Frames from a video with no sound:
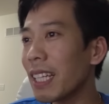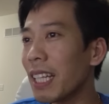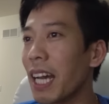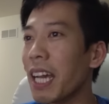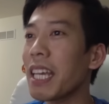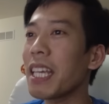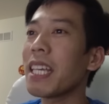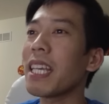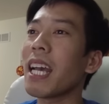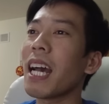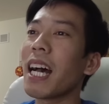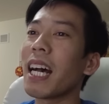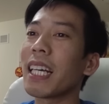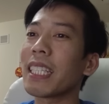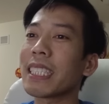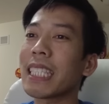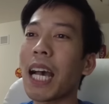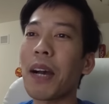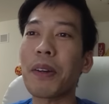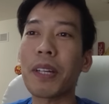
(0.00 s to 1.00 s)
thì
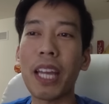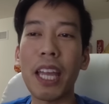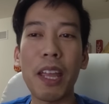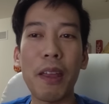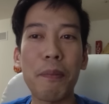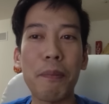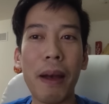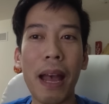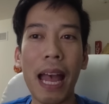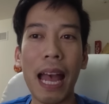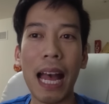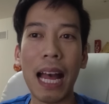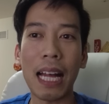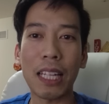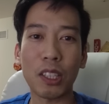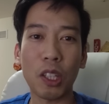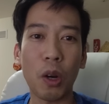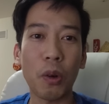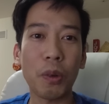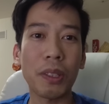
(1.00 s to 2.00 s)
à, sau khi
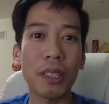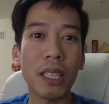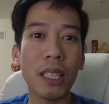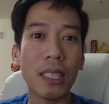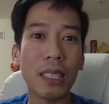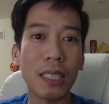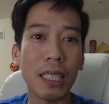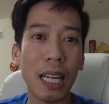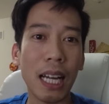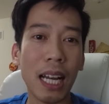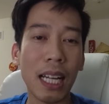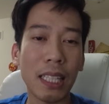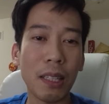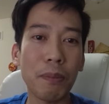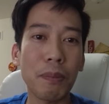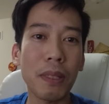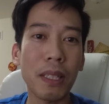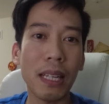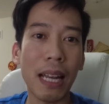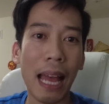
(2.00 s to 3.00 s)
mà tổ chức à,
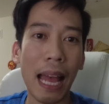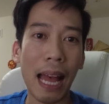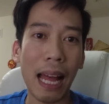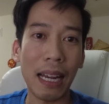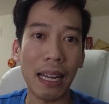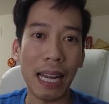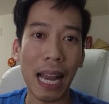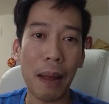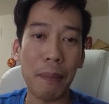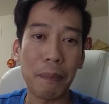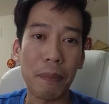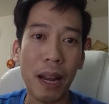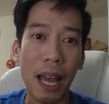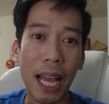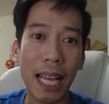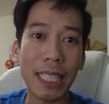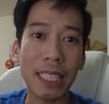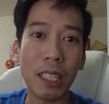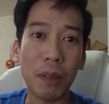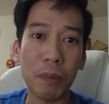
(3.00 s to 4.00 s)
giống như là làm
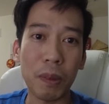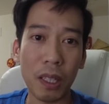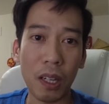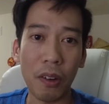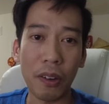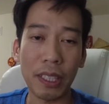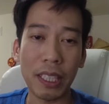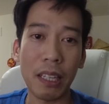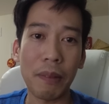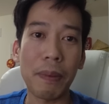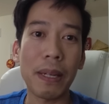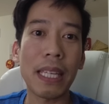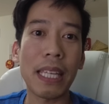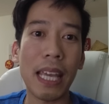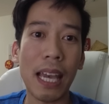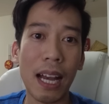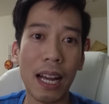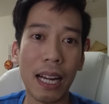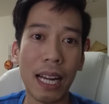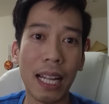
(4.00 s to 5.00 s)
lễ xong rồi thì bây
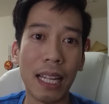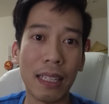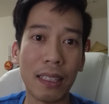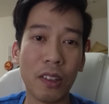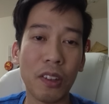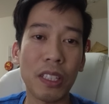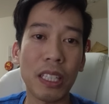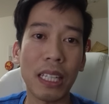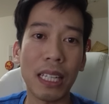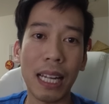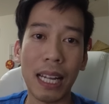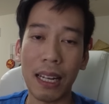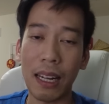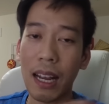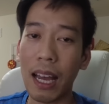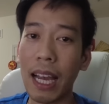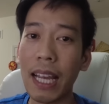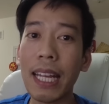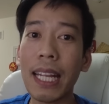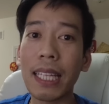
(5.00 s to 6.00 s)
giờ là coi như là
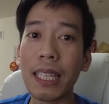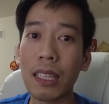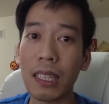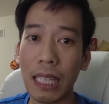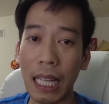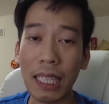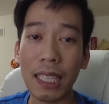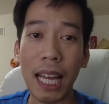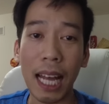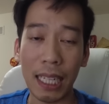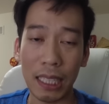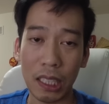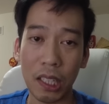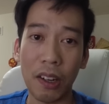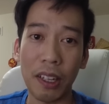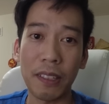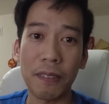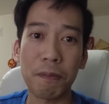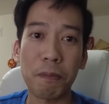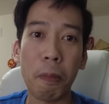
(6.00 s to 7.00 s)
lễ đã đã thành
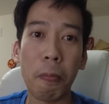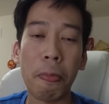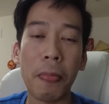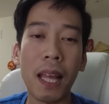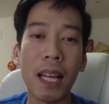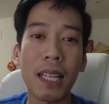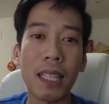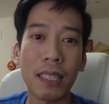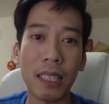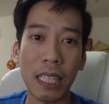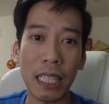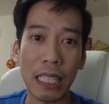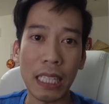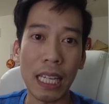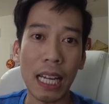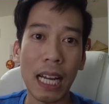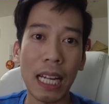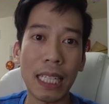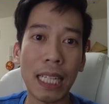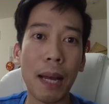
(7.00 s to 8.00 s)
rồi
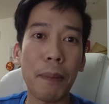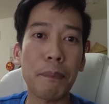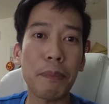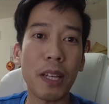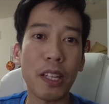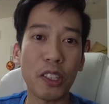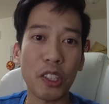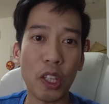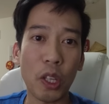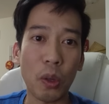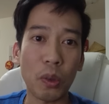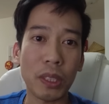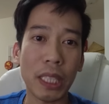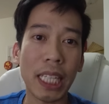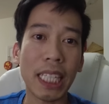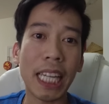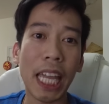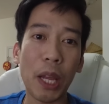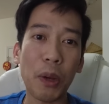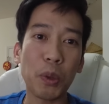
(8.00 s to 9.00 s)
thì à, 5 giờ chiều
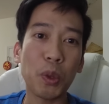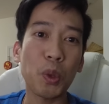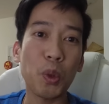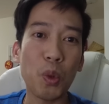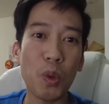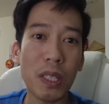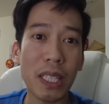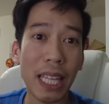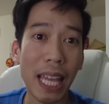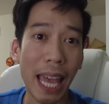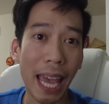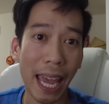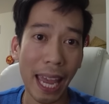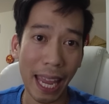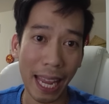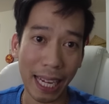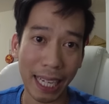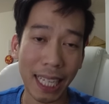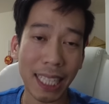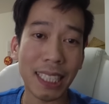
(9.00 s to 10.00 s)
sẽ kéo xuống nhà
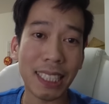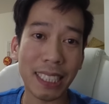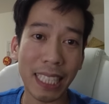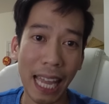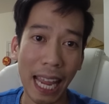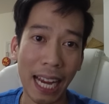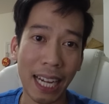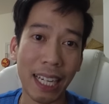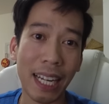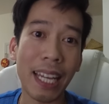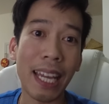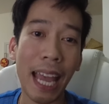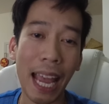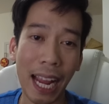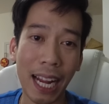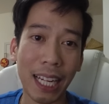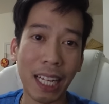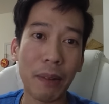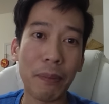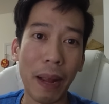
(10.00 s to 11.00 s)
hàng khách sạn để
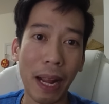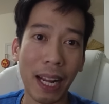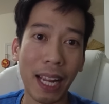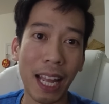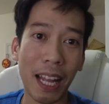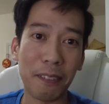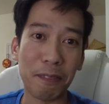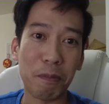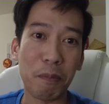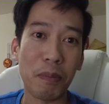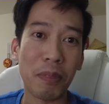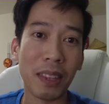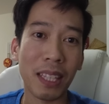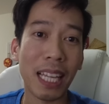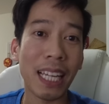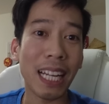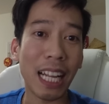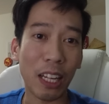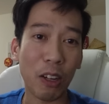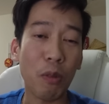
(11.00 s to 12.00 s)
ăn các bạn ha
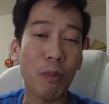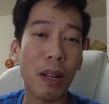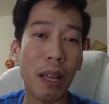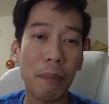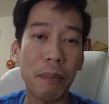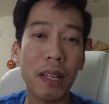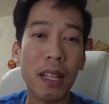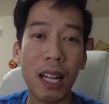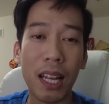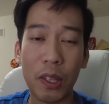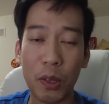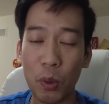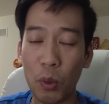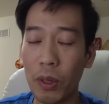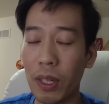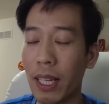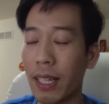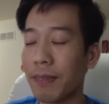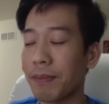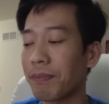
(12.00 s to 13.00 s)
cái này khúc này mới là
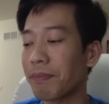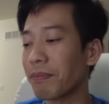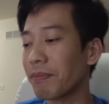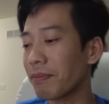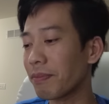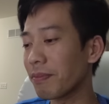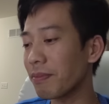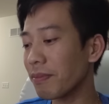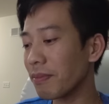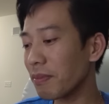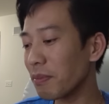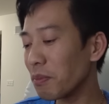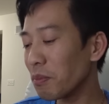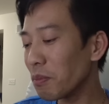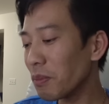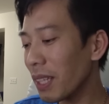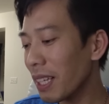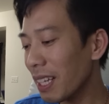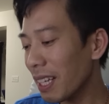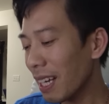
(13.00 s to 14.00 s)
vui nè
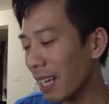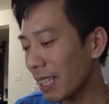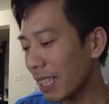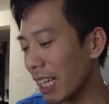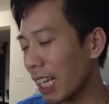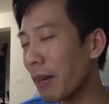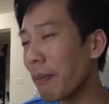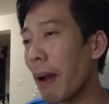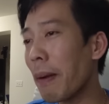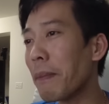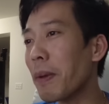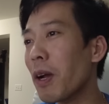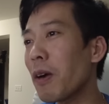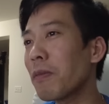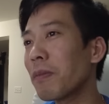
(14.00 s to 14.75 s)
thì các bạn biết